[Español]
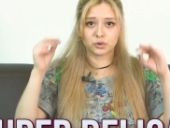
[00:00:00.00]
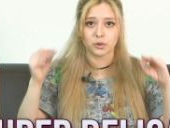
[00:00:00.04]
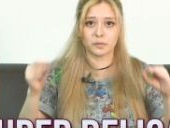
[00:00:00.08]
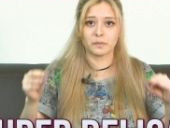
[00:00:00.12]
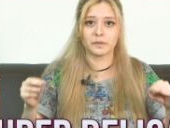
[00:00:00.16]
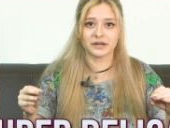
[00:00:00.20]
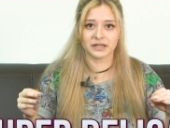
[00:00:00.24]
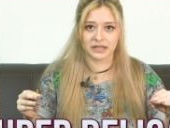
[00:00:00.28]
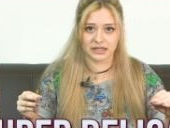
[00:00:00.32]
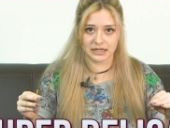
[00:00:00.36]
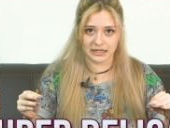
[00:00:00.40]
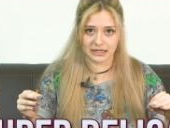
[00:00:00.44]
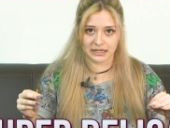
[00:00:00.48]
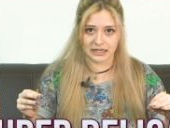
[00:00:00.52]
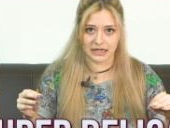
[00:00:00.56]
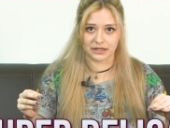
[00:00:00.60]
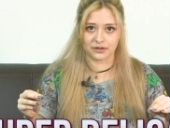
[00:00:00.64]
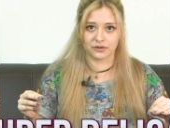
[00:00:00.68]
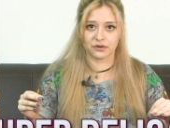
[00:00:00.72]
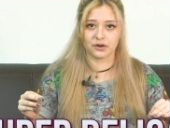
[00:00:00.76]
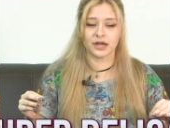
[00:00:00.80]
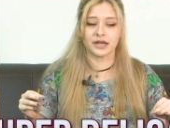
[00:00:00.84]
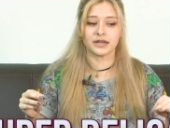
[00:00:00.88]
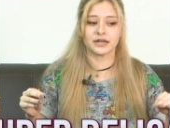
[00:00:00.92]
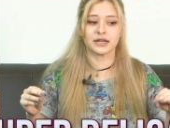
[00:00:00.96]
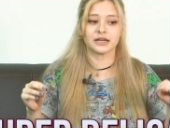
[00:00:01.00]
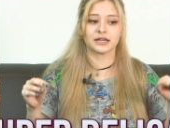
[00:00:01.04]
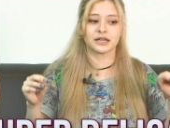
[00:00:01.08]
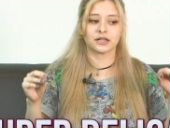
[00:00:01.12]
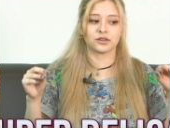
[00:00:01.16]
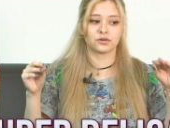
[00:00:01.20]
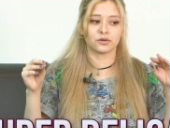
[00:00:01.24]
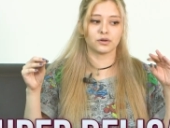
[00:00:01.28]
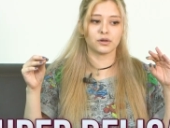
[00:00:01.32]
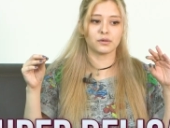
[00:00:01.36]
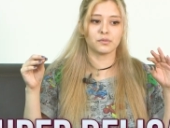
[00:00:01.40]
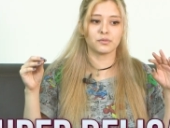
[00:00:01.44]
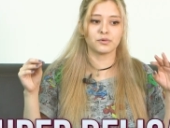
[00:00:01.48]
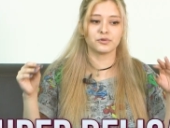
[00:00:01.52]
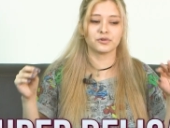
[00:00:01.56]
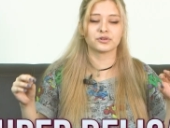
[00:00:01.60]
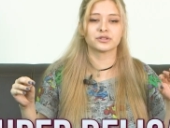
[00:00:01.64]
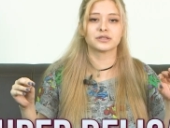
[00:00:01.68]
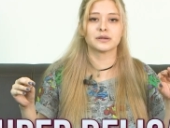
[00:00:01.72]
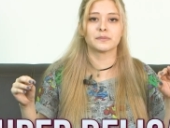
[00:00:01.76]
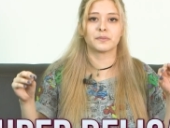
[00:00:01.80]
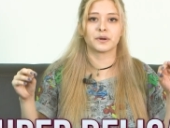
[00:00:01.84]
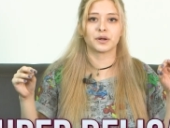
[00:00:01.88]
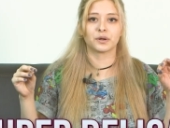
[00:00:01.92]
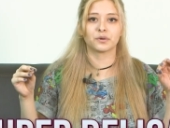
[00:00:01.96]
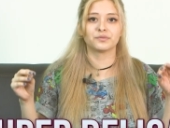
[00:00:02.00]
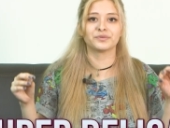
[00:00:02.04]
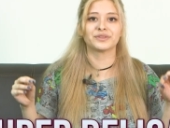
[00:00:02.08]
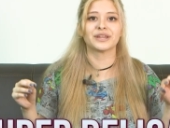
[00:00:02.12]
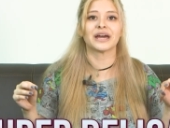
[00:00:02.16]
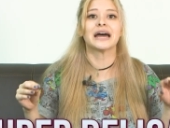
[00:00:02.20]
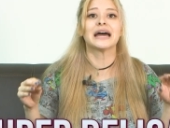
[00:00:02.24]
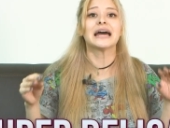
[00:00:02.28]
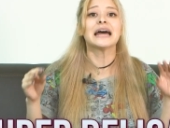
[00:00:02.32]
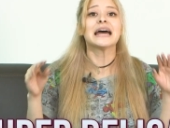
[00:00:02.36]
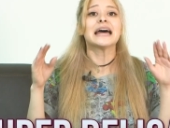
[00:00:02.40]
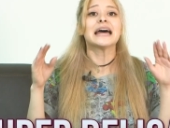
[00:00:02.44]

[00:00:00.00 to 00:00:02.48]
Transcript: súper delicado en el que todo el mundo se pregunta,